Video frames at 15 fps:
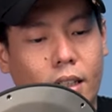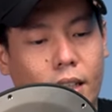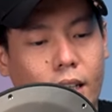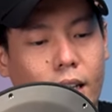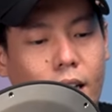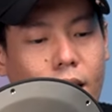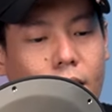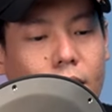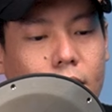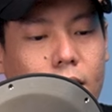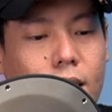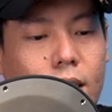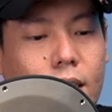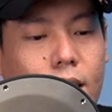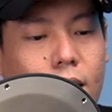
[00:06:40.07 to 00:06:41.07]
Nih ya,
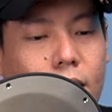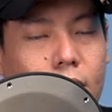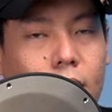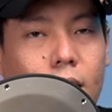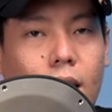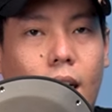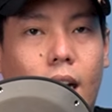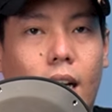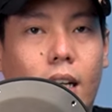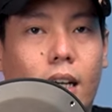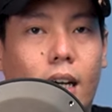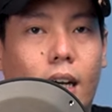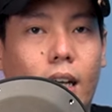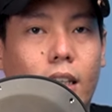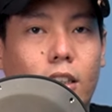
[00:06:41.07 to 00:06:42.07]
di sini
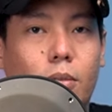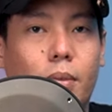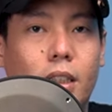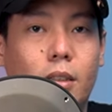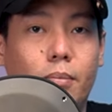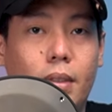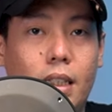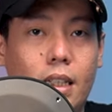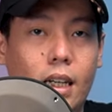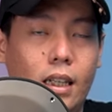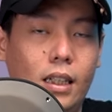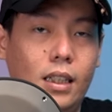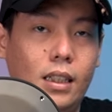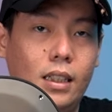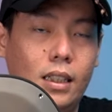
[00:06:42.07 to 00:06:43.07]
ada kayak semacam
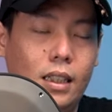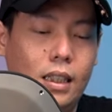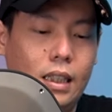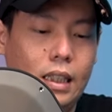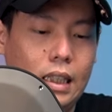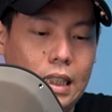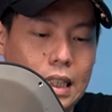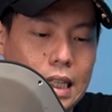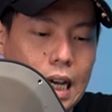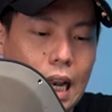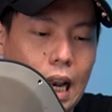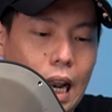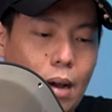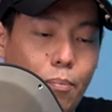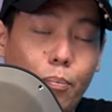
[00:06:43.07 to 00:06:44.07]
tiga nih,
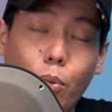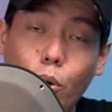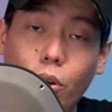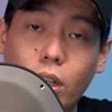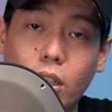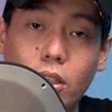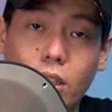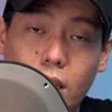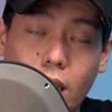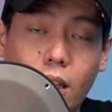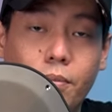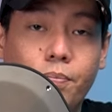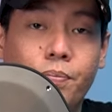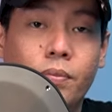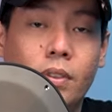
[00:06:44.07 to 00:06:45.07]
tiga lampu gitu
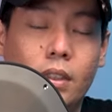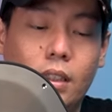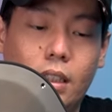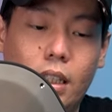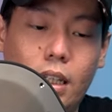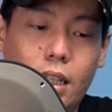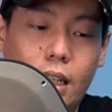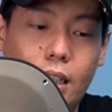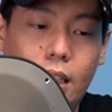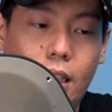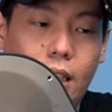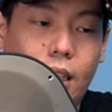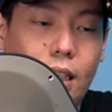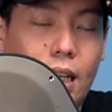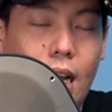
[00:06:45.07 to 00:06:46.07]
ya. Jadi
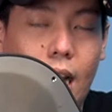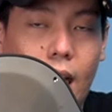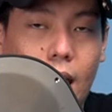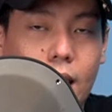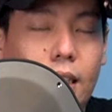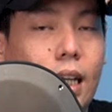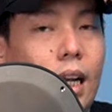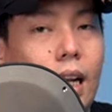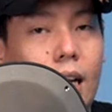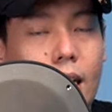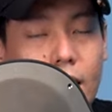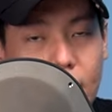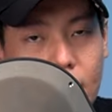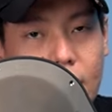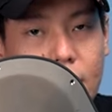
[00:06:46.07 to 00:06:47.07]
nanti ini akan
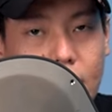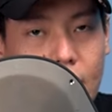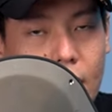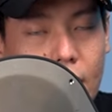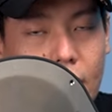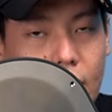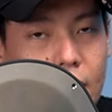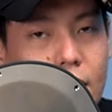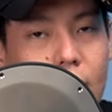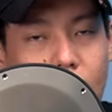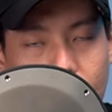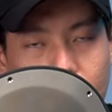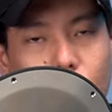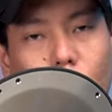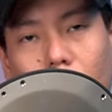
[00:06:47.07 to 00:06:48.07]
nyala. Nanti di jarak dekat
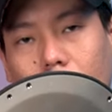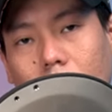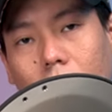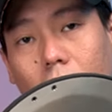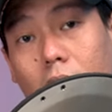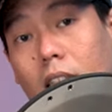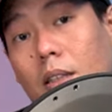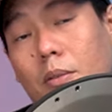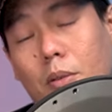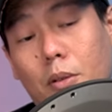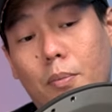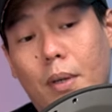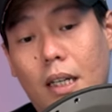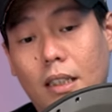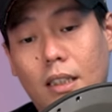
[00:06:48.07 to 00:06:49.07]
akan gua kasih lihat ke
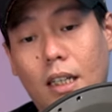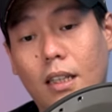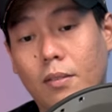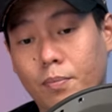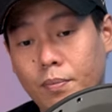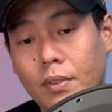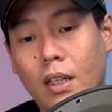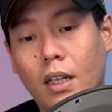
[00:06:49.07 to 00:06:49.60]
teman-teman pada saat